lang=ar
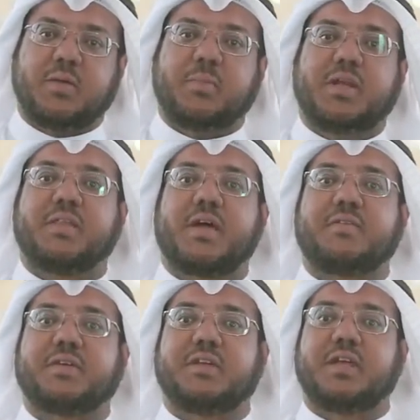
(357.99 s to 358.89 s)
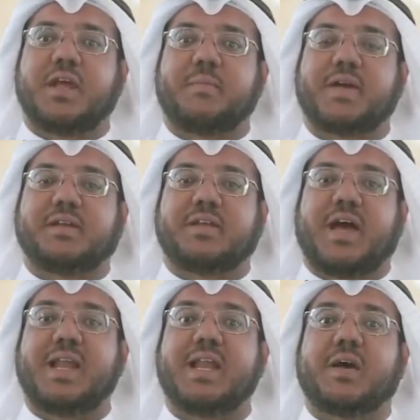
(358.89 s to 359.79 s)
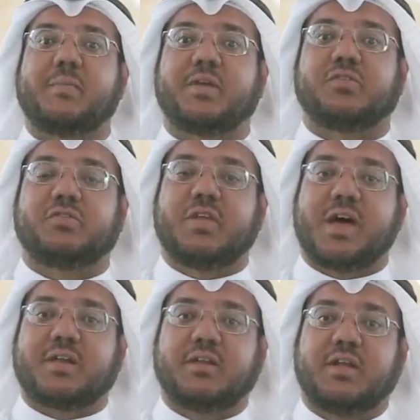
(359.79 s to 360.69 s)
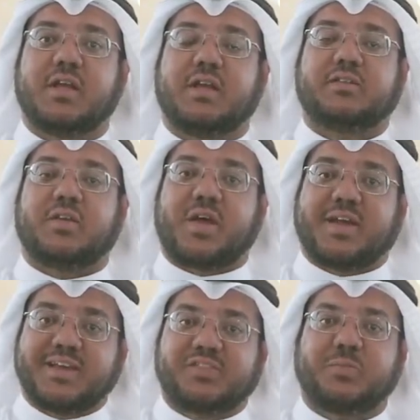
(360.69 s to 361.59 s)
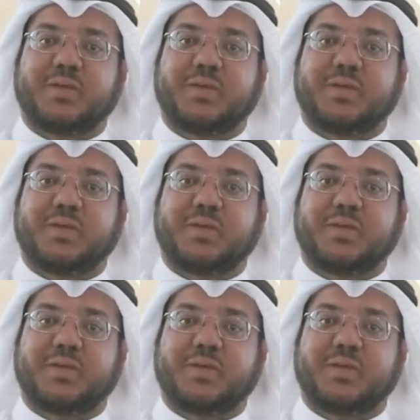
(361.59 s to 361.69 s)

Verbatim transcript: بالإضافة إلى ما يتعلق بإصدار تراخيص